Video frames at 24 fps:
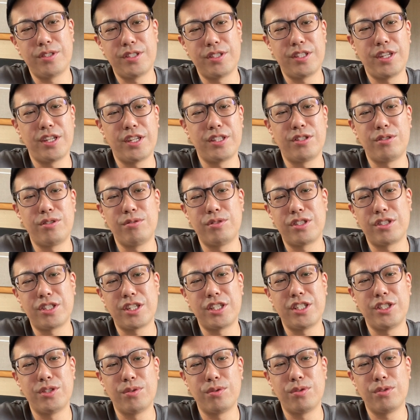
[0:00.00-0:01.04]
なんていうんですか、
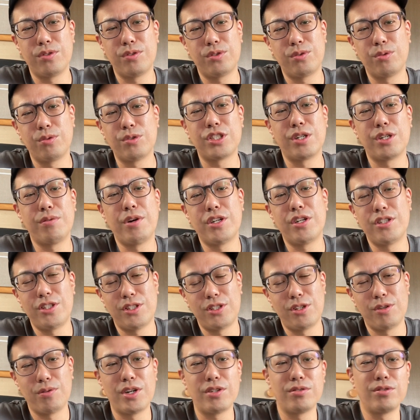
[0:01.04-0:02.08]
胃の調子が悪いっ
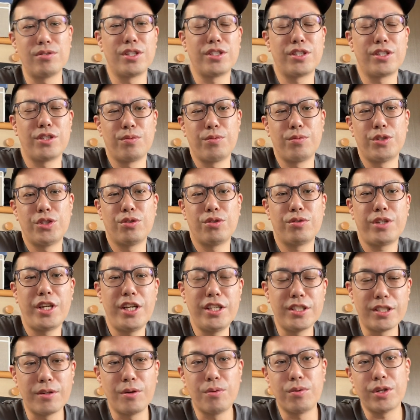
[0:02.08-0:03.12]
ていうのはあるんですけども、一応
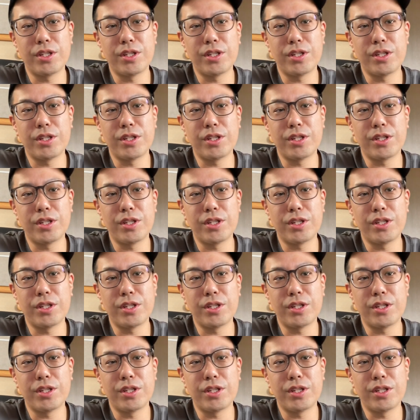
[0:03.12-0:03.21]
検査は終